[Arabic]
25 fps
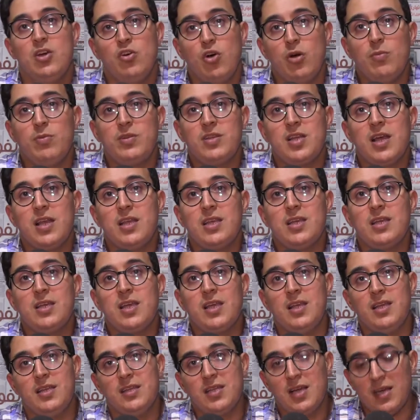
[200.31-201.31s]
وبالتالي
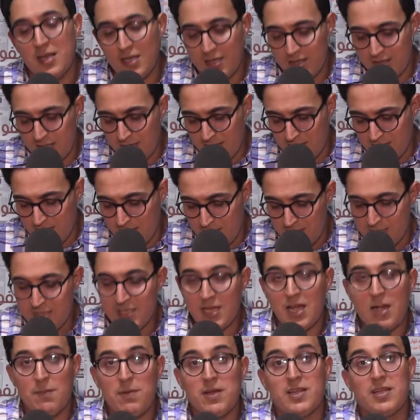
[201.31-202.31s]
كنعتقد ان
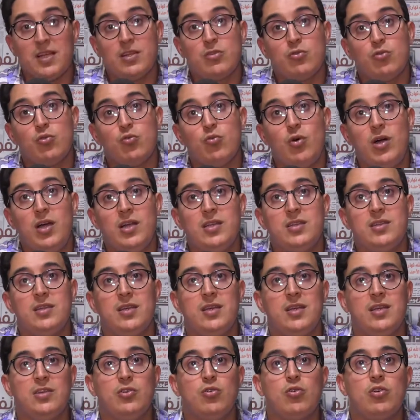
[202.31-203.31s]
الانتخابات غتكون واحد
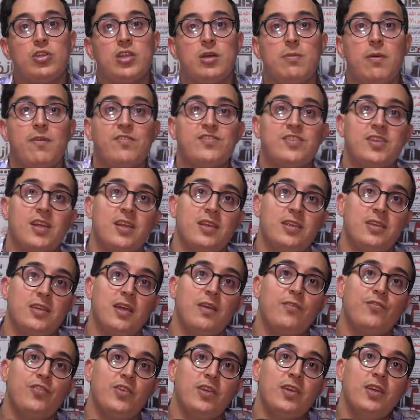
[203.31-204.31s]
النقطه
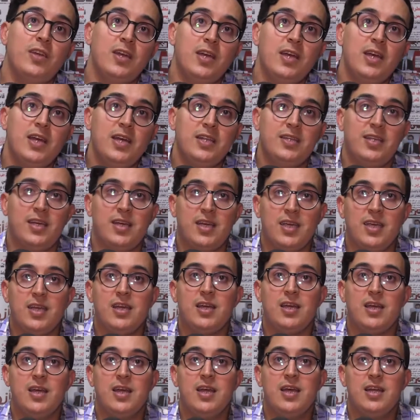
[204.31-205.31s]
مفصليه في
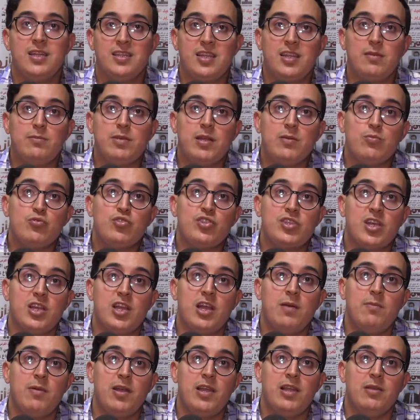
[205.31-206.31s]
تحقيق التنميه
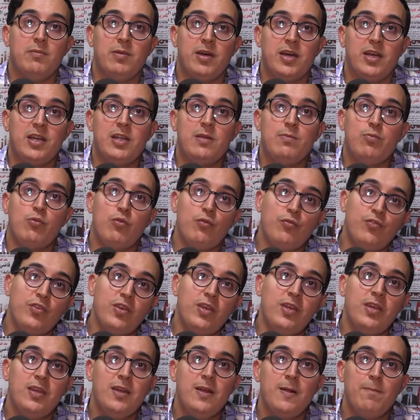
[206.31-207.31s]
المستدامه للمغرب
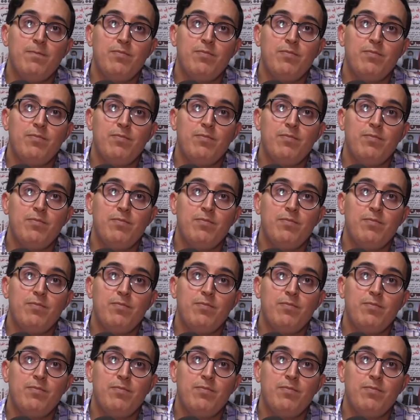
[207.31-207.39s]
وفي